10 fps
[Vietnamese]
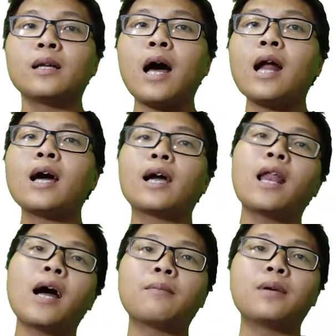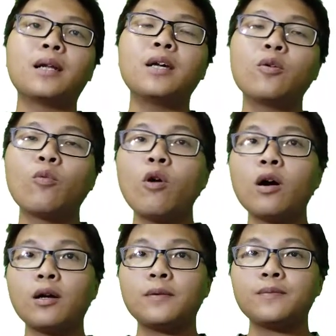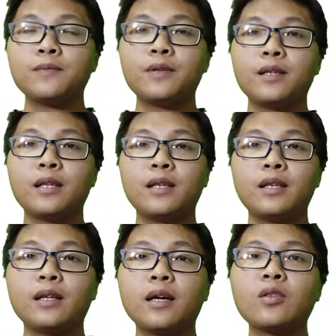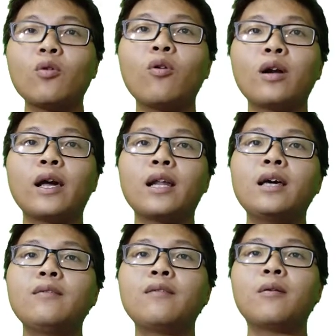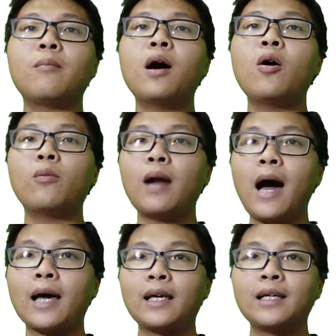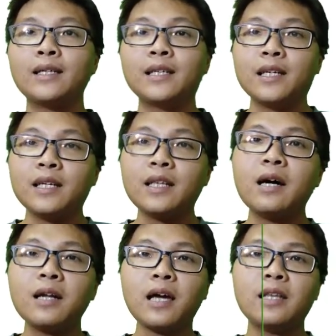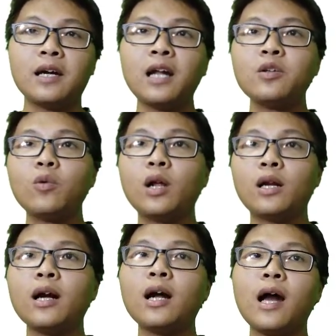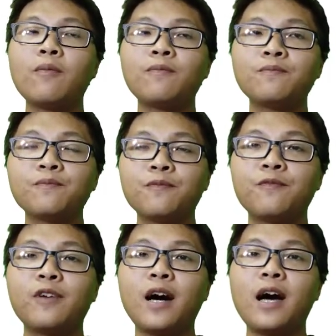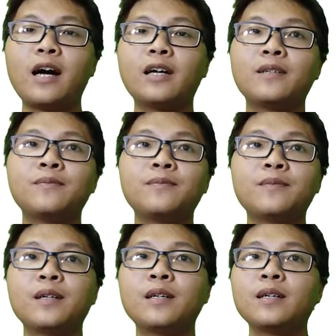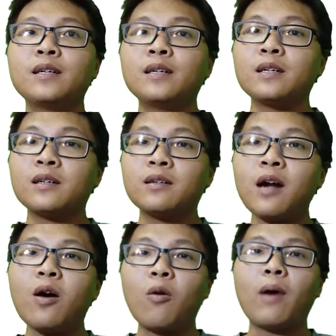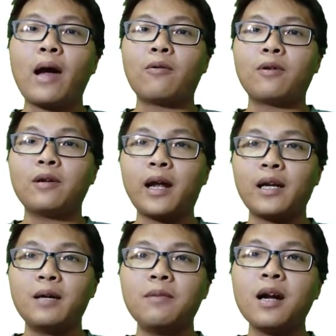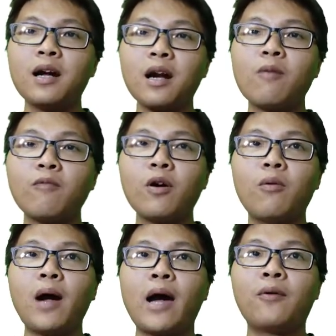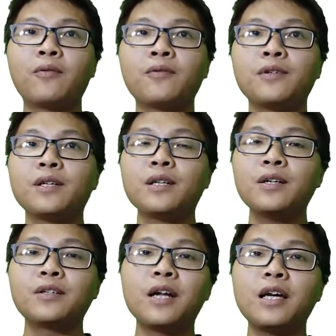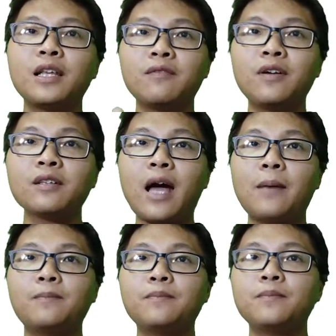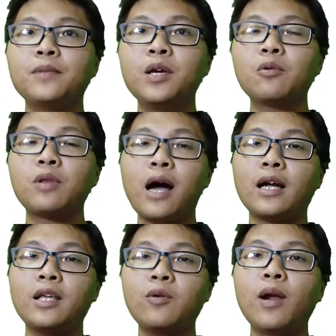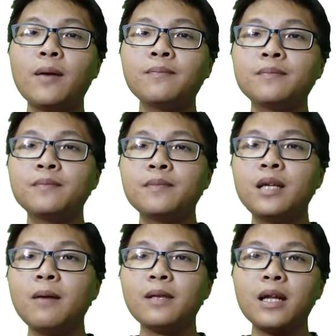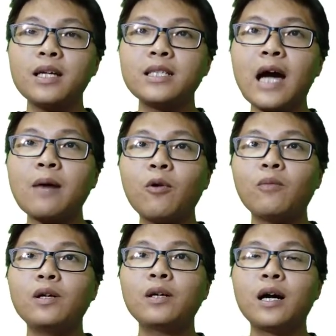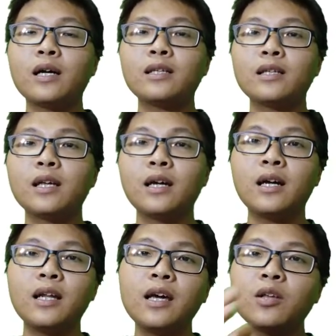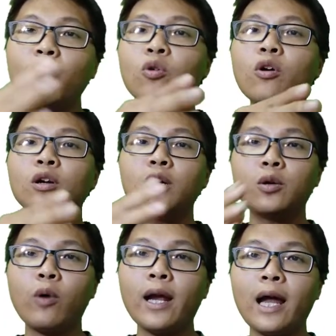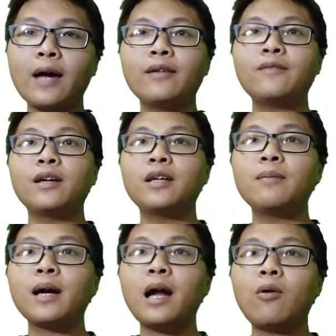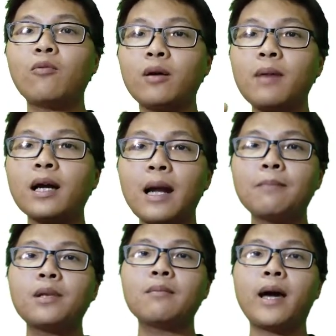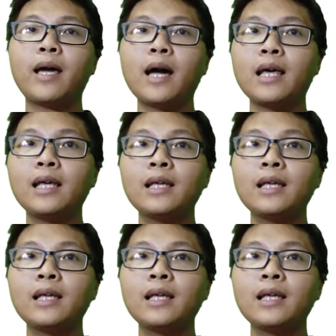đó là cái lần mình đi trung quốc cái tour này đi và mê hồn đài nơi đây thì khách du lịch rất là đông và rất ồn ào đặc điểm nó rất đông và ồn ào đường đi thì phức tạp nhiều tầng nhiều lớp nếu mà ta đi sai một đường á thì khi đi cuối con đường quay lại vị trí ban đầu phải mất 5 tới 7 cây